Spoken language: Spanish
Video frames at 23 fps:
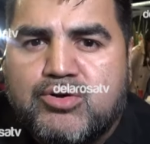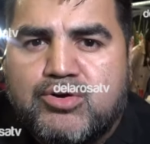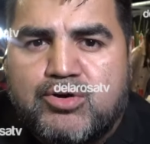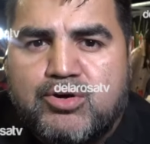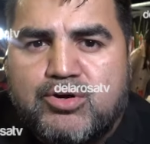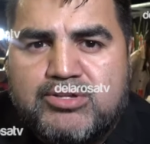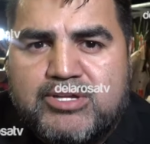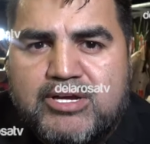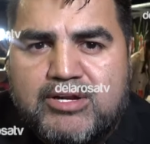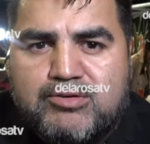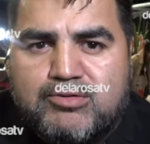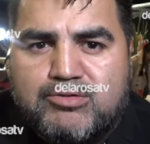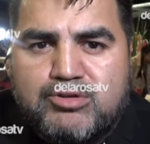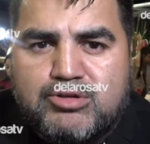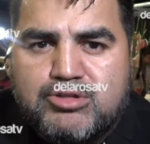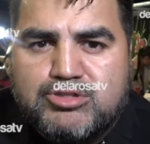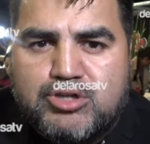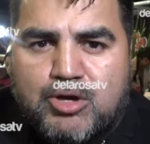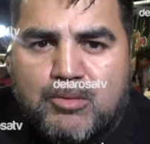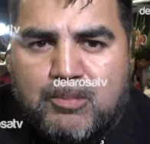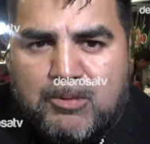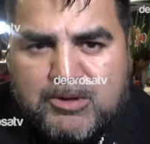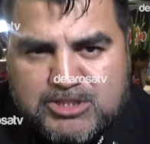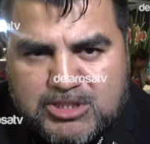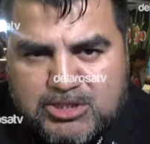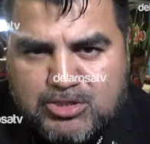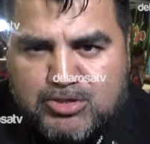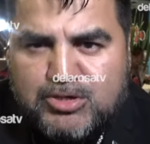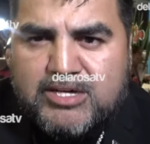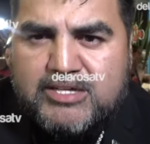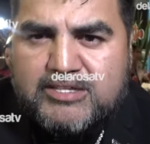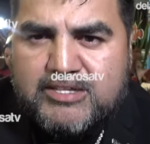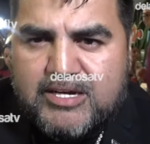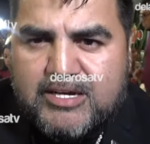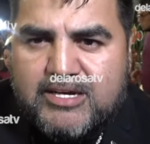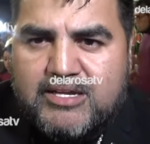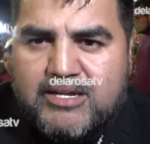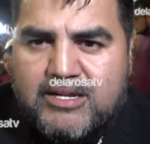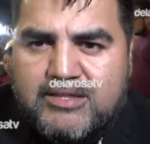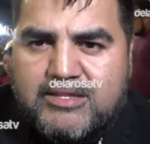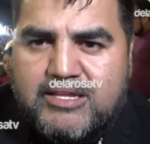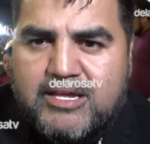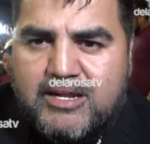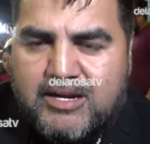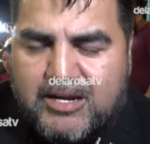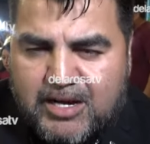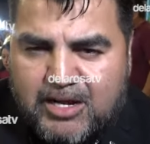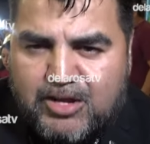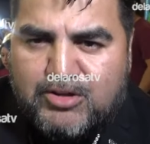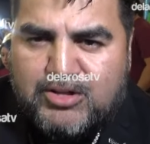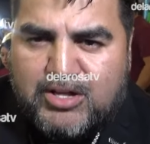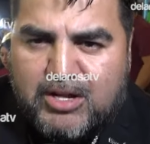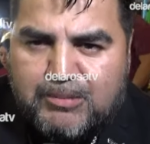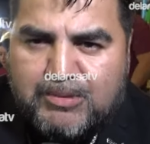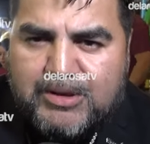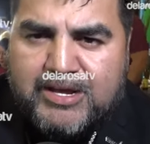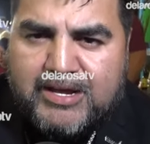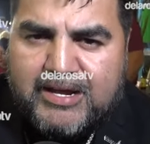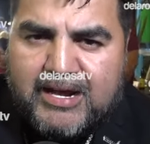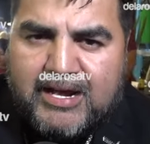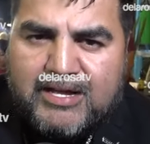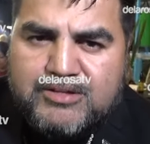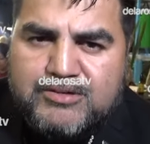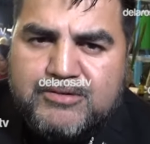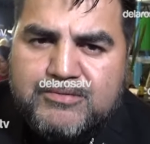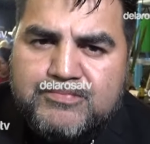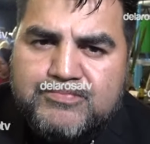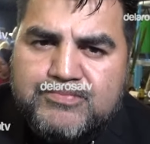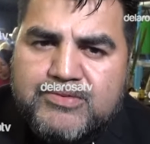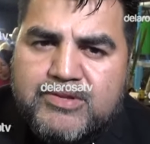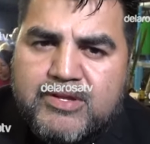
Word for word: con algunos compositores del regional mexicano